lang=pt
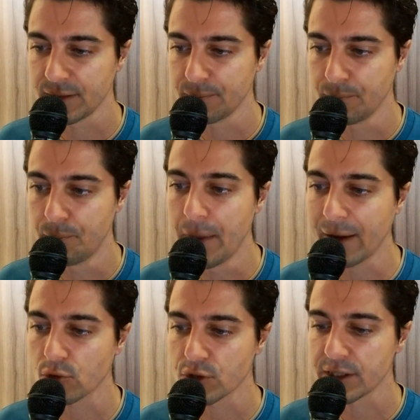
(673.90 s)

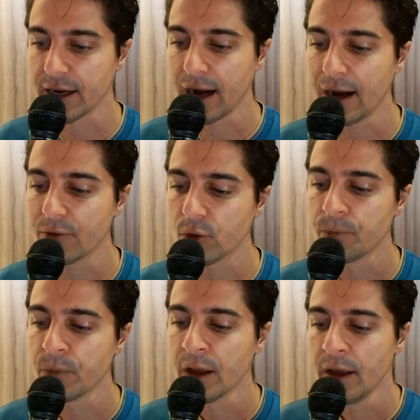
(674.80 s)
bem considerável.
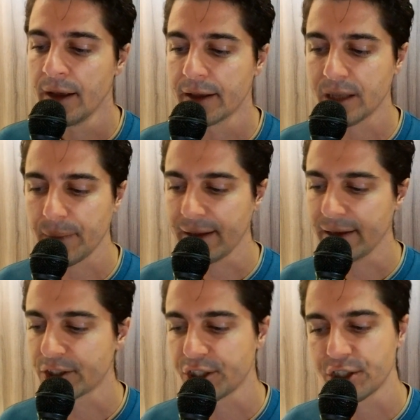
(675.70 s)
E
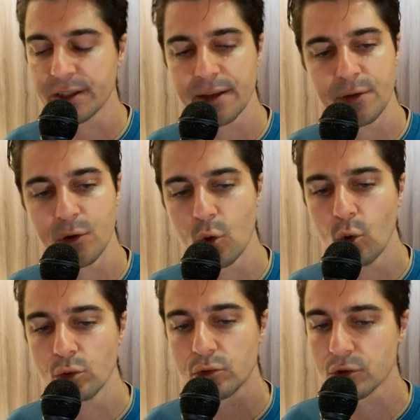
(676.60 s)
também a gente teve
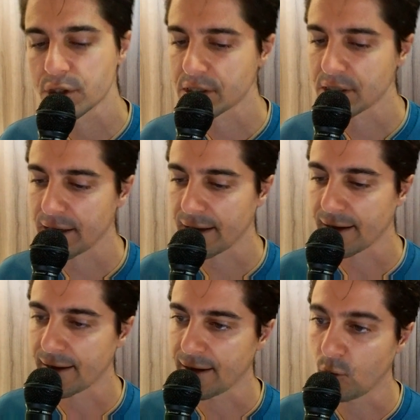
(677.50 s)
outros,
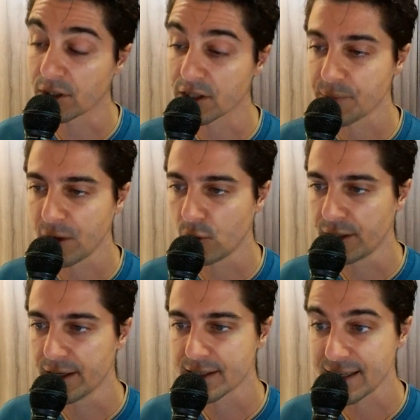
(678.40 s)
é, outras
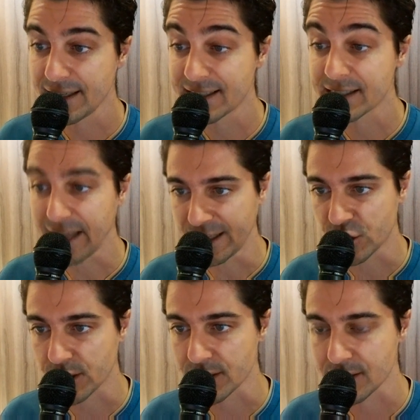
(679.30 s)
melhorias
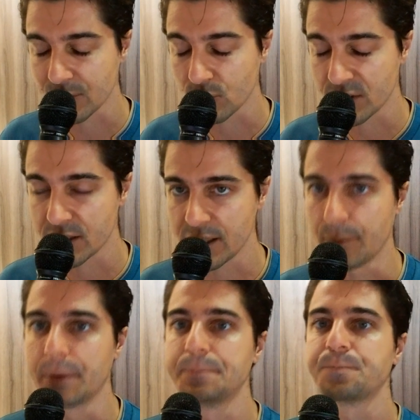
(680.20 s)
estéticas no
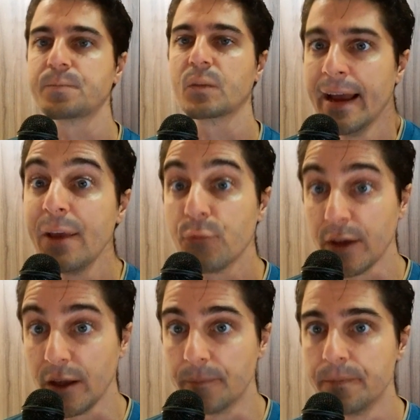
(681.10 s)
sistema.
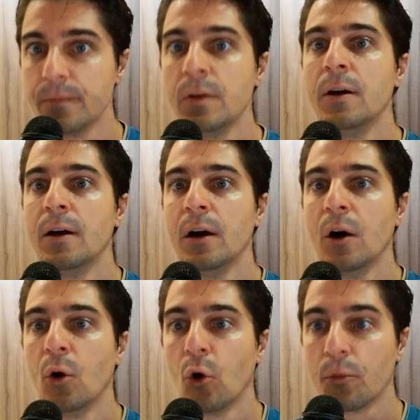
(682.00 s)
Enfim,
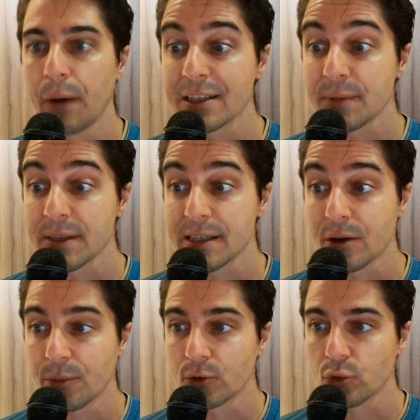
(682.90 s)
o Plasma
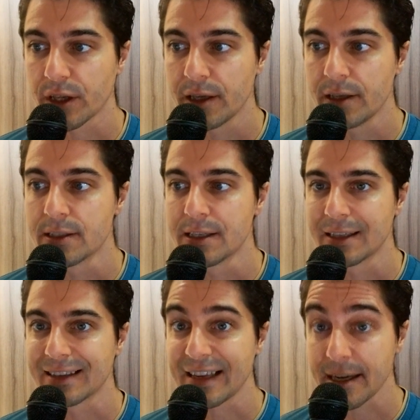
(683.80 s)
5.15
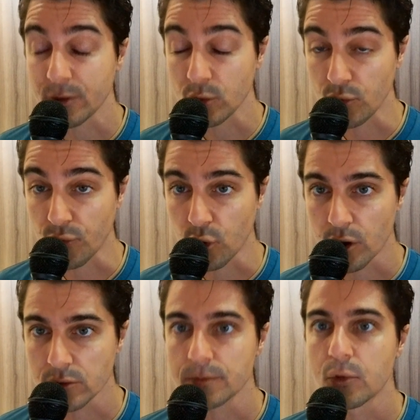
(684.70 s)
está saindo do
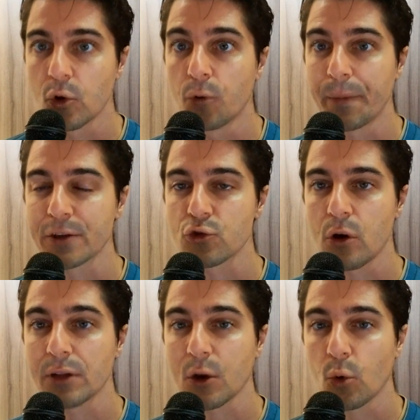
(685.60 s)
forno. O
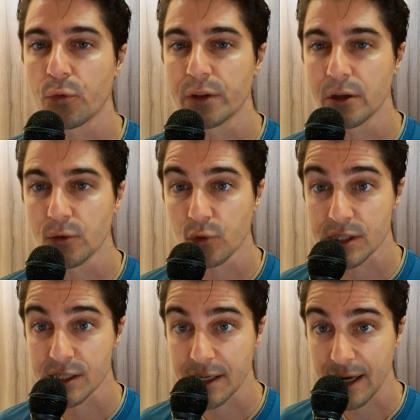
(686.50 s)
pessoal está convidando
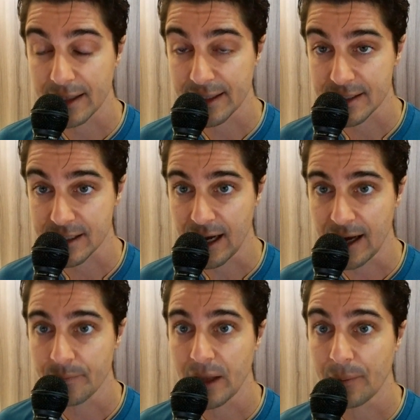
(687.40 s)
você a
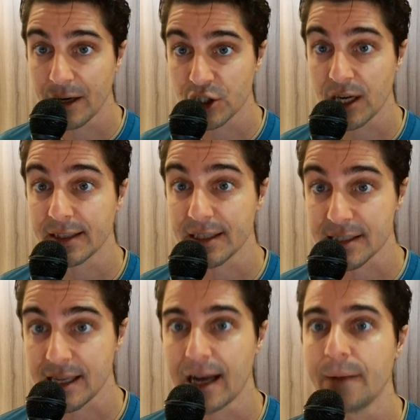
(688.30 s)
testar, a baixar, a
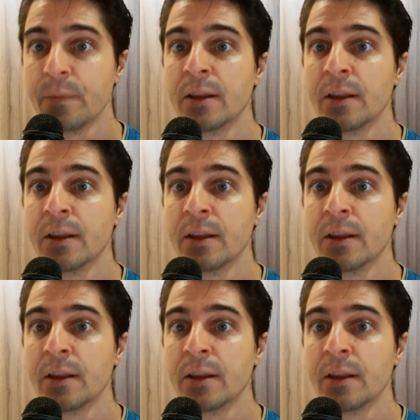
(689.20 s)
testar,